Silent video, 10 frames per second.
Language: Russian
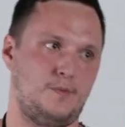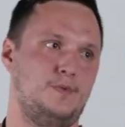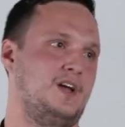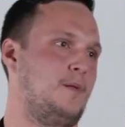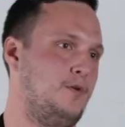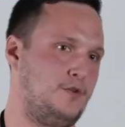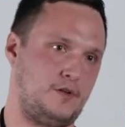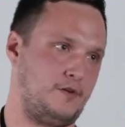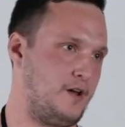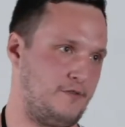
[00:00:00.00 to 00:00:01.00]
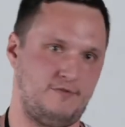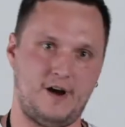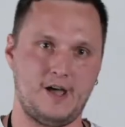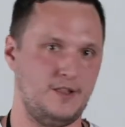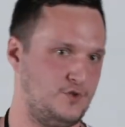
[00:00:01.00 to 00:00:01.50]
перекомпилирует
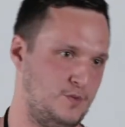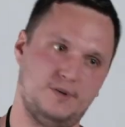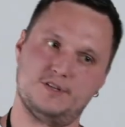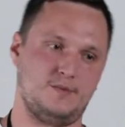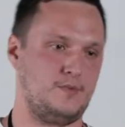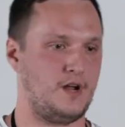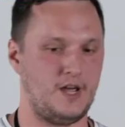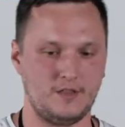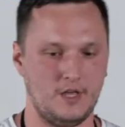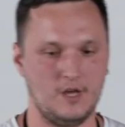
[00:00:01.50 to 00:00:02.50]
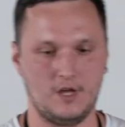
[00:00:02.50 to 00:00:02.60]
R-файлы, все пересобирает.